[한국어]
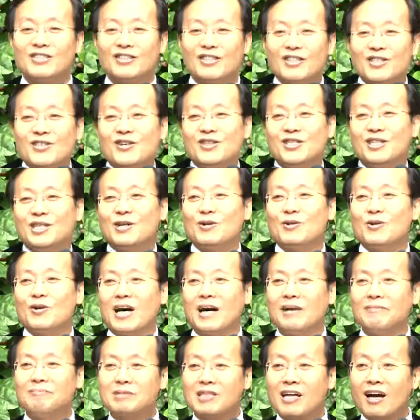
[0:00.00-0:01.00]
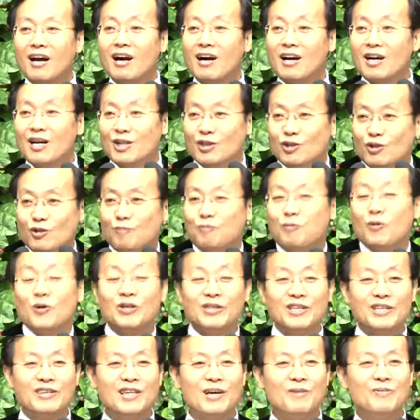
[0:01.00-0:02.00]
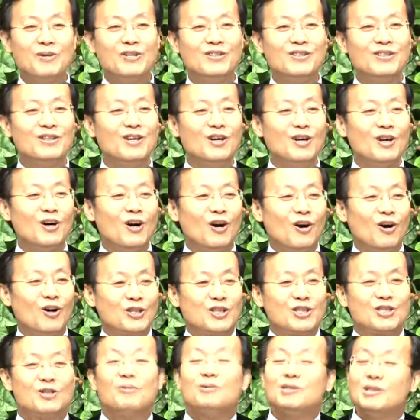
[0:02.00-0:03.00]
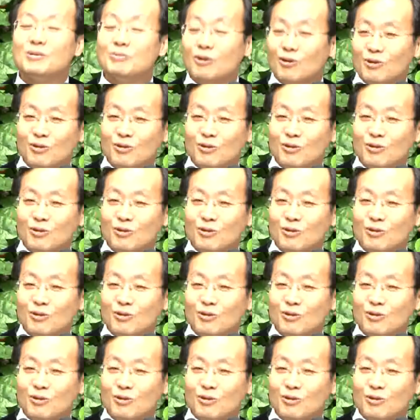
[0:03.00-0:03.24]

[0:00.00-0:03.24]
그런데 감사해가지고 만약에 그것이 능력이 되고 감사가